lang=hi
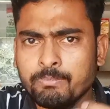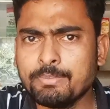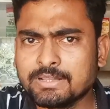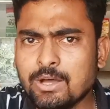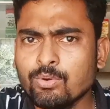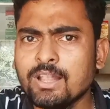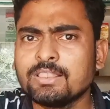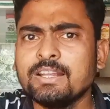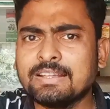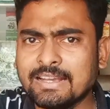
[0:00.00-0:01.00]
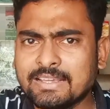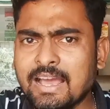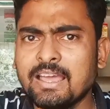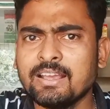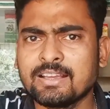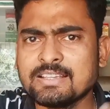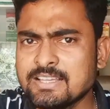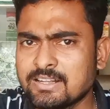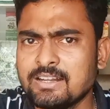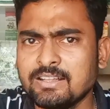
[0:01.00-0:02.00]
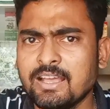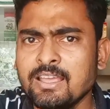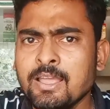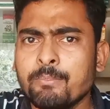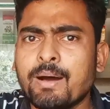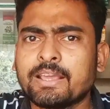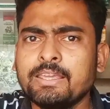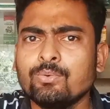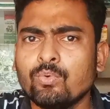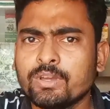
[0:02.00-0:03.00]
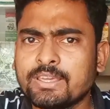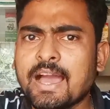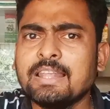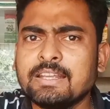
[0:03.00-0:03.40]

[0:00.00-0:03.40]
मैं बताऊंगा तरीका क्या है कैसे करना है बाकी वो क्या